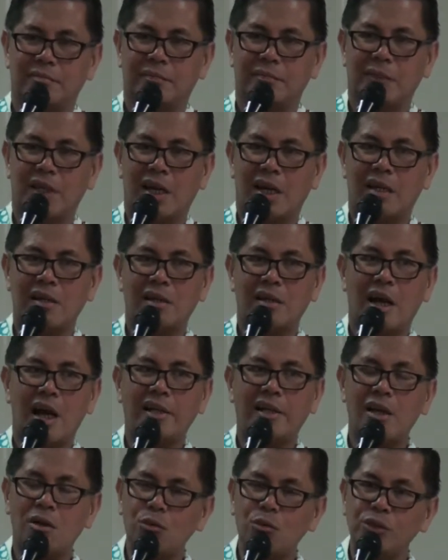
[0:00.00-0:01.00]
Ya kan?
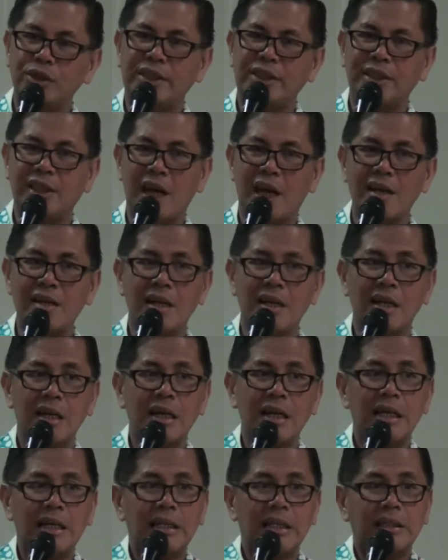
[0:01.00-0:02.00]
Ada ujian,
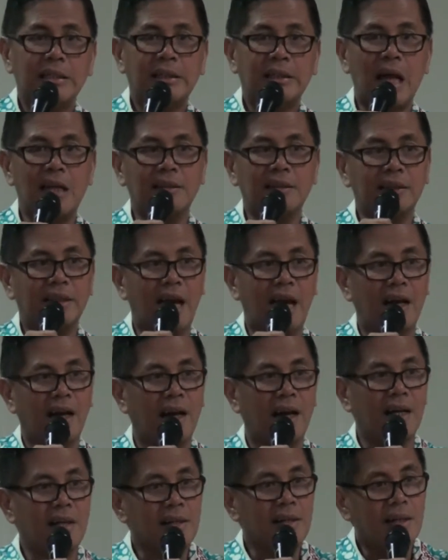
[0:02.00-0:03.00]

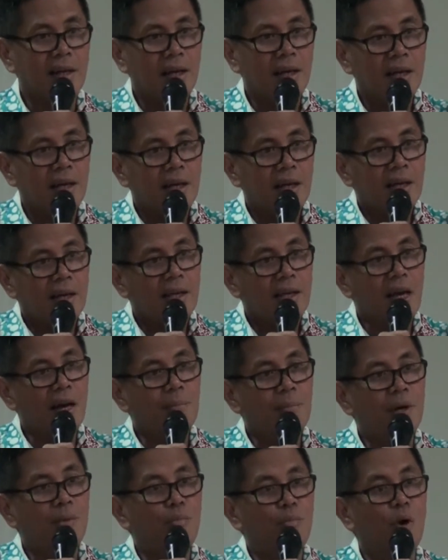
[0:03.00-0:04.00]
tantangan
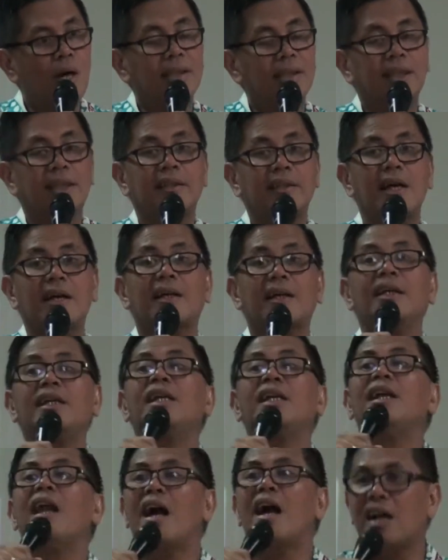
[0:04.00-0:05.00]
yang membuat kita
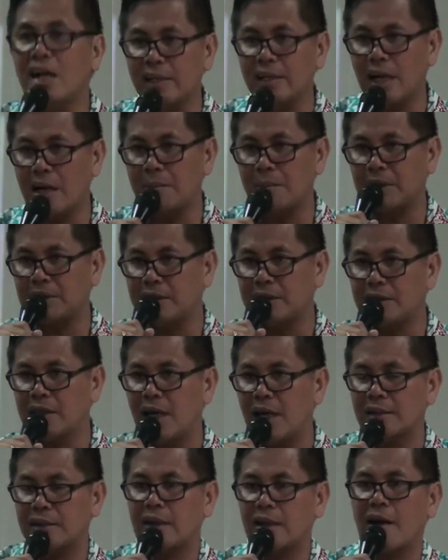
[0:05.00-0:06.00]
kehilangan damai
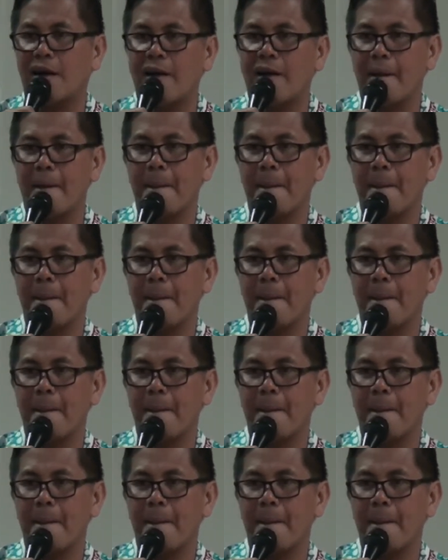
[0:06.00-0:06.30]
sejahtera.